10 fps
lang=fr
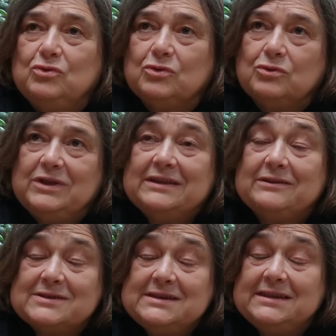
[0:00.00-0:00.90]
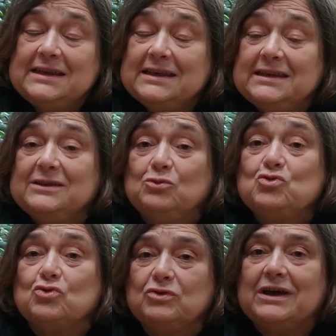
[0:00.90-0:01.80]
d'intensité et qui est
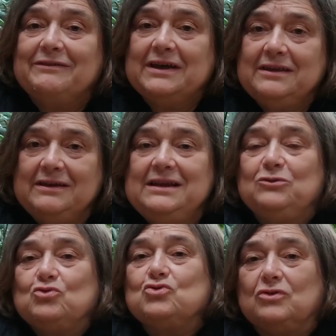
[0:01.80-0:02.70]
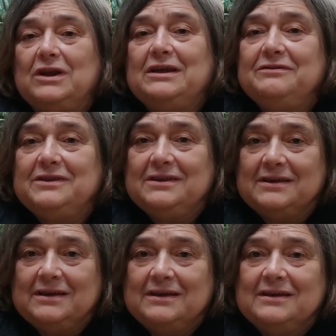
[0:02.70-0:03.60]
toujours au travail. Il est toujours dans la vie.
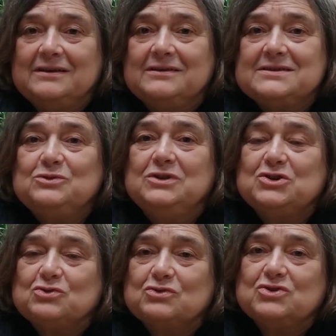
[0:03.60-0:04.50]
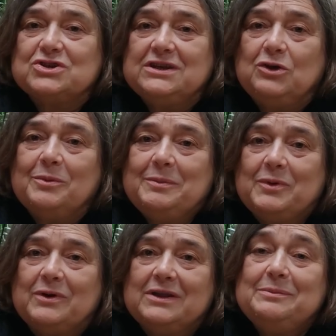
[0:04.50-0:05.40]
C'est une des choses que j'ai
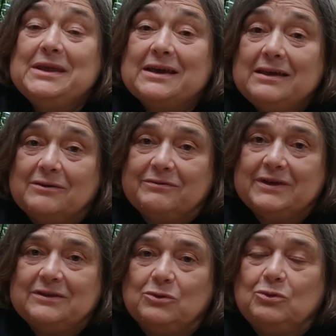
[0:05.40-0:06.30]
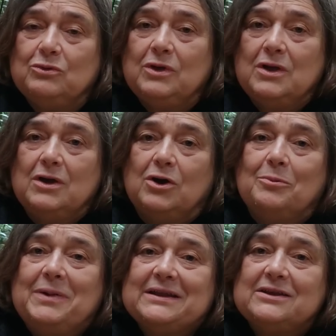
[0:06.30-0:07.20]
énormément admirée en fait le,
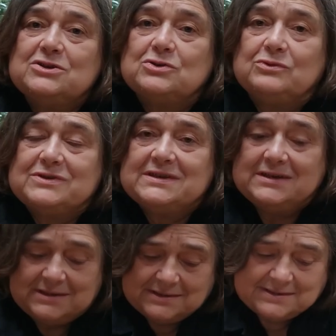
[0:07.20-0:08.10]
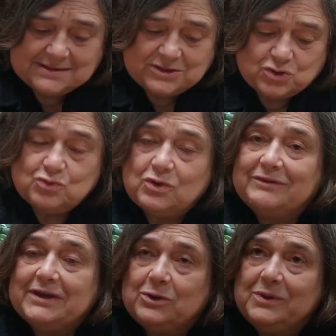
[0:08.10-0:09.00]
en partageant ces, ces, jours
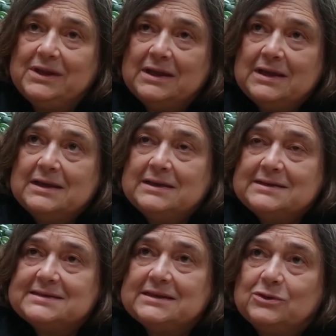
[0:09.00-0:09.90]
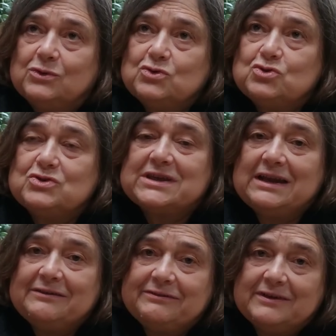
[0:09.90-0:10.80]
avec lui, c'est que jusqu'à
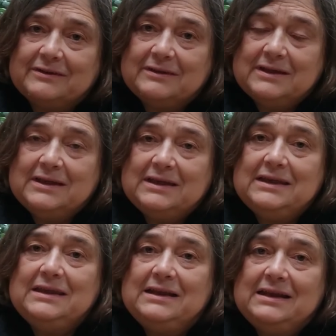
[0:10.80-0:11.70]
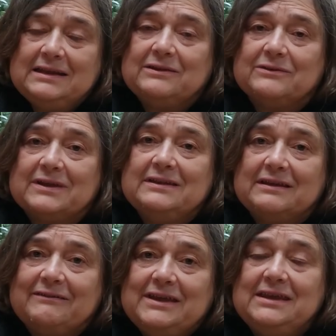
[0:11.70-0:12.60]
la fin, il est en train de
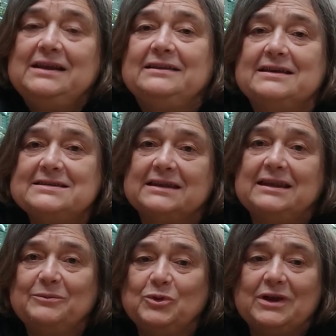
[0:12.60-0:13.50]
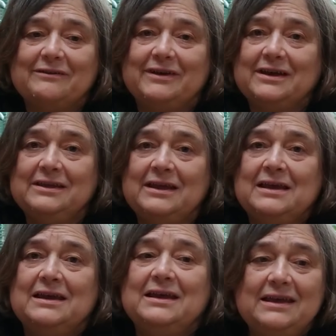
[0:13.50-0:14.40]
travailler, il est à sa table de travail
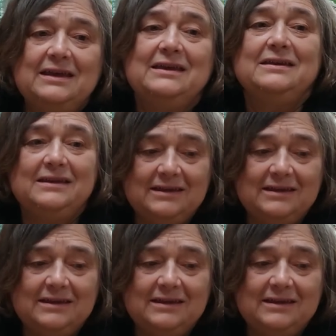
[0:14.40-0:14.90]
et